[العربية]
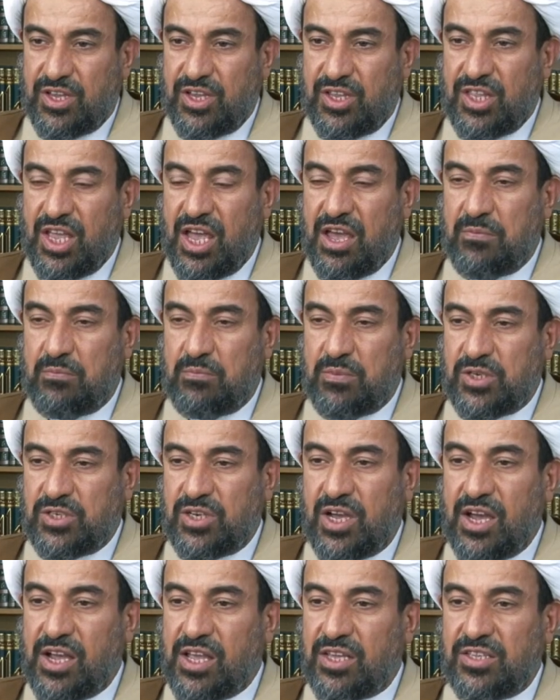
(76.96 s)
كتاب
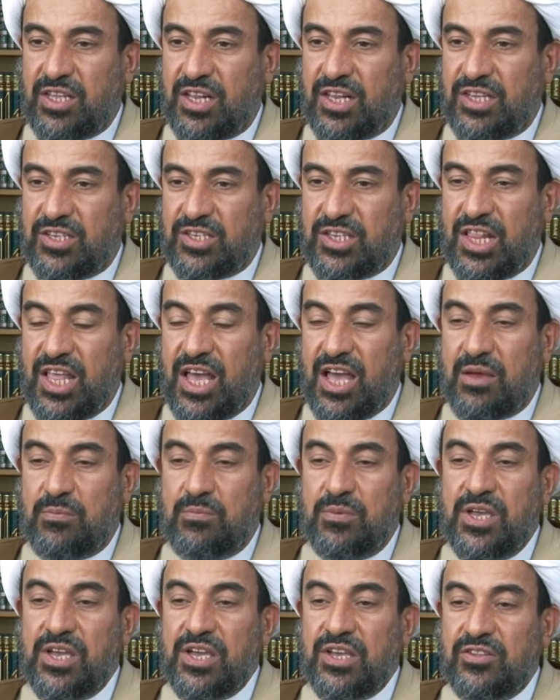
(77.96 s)
بشارة الإسلام
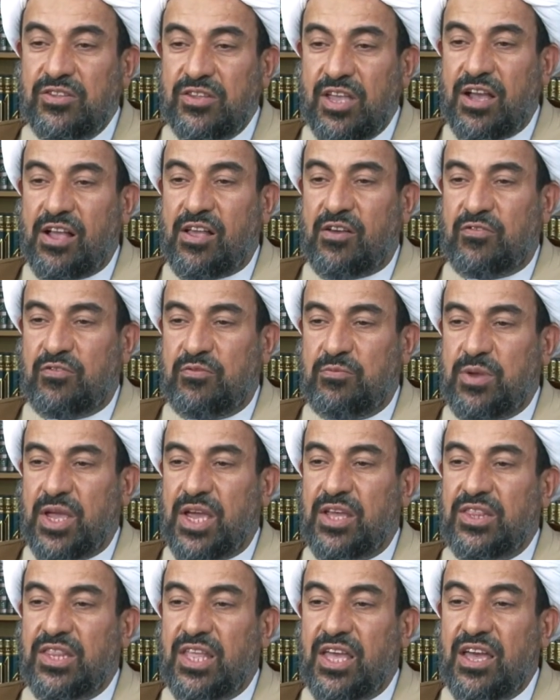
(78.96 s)
اعترف
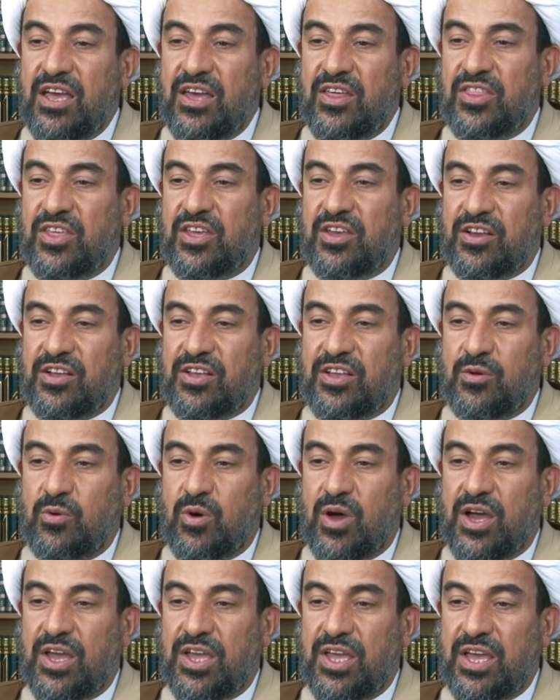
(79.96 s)
بأن هذه
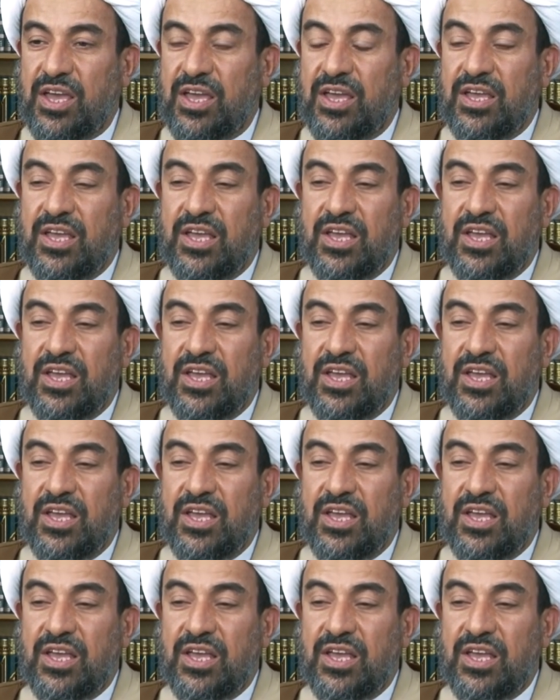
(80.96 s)
الرواية